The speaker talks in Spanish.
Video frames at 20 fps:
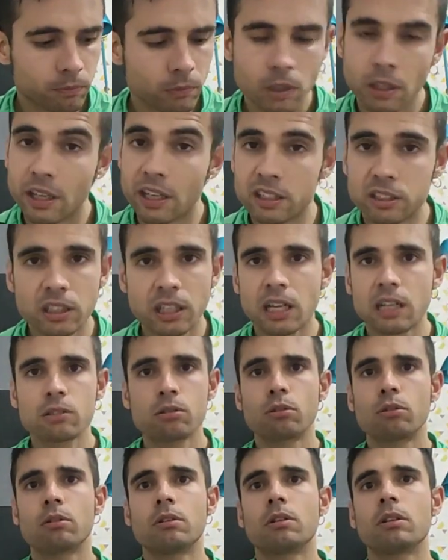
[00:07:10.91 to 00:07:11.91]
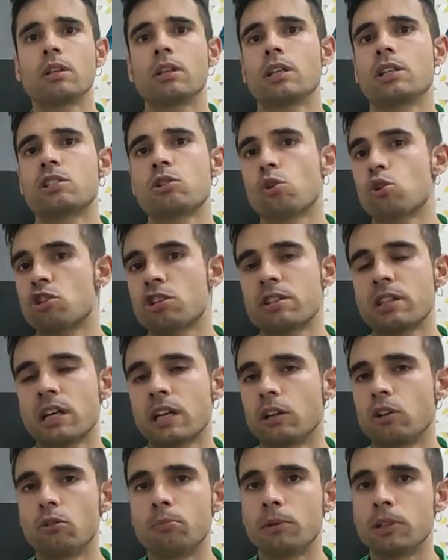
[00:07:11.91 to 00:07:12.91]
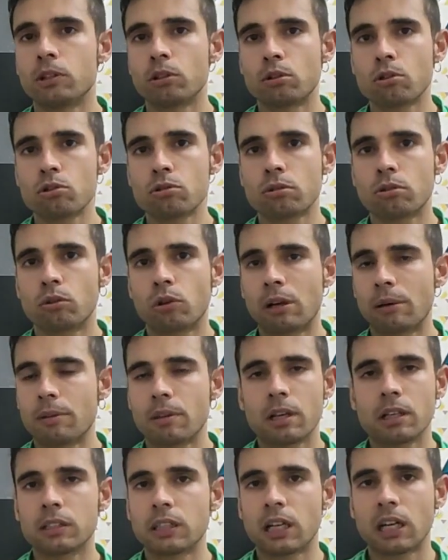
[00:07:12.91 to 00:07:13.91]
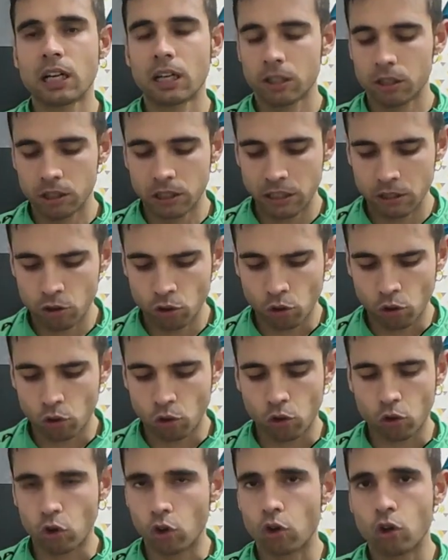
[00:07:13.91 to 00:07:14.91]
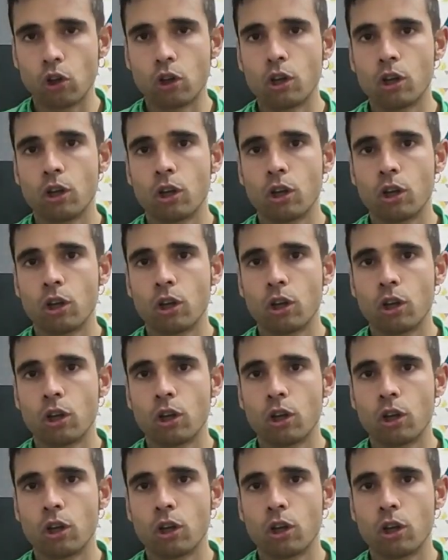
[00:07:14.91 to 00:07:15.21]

En este caso he hecho 80 kilómetros con la bicicleta de carretera y no,